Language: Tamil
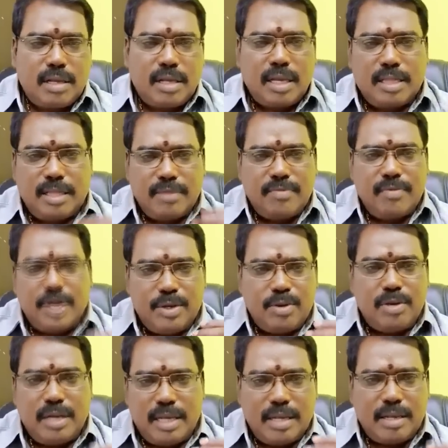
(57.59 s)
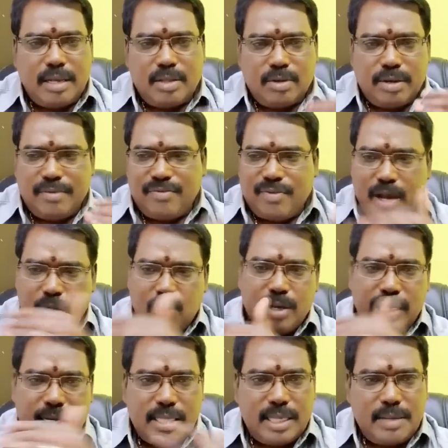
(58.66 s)
அந்த வீடியோவில் அதோடைய
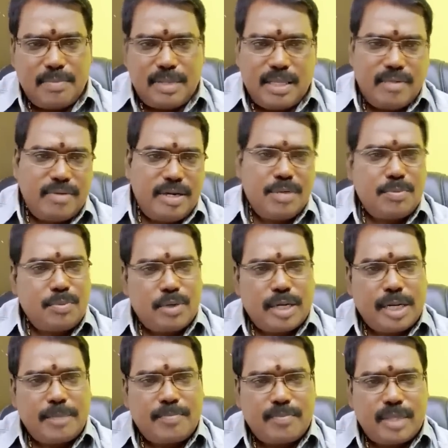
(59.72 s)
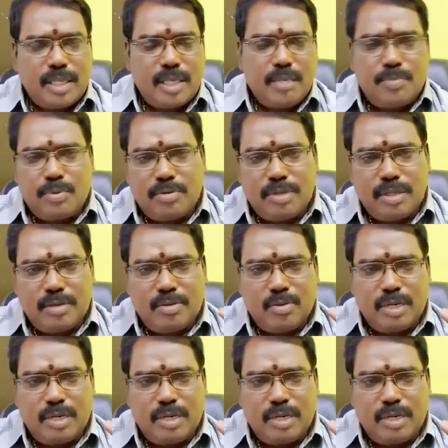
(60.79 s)
ஃபாலோயராக தான் இப்போ அந்த வீடியோ போடுறேன் இப்போது ஒரு